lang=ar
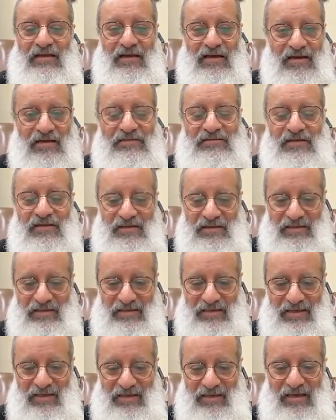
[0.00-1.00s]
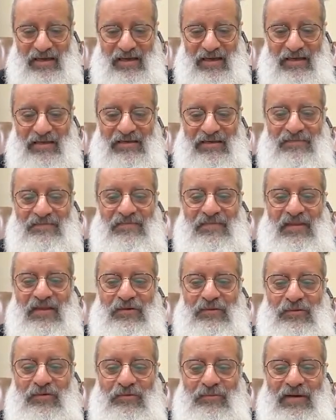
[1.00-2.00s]
اخطا الي اخي
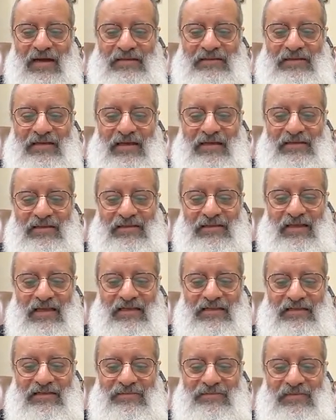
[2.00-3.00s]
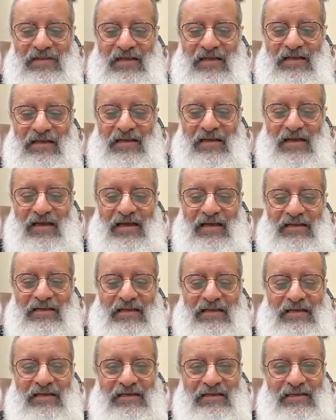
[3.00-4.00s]
وبعد كده اتكلمنا
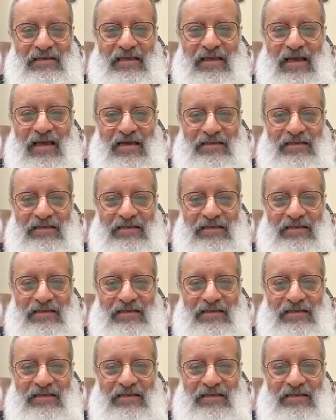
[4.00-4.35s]
على ايه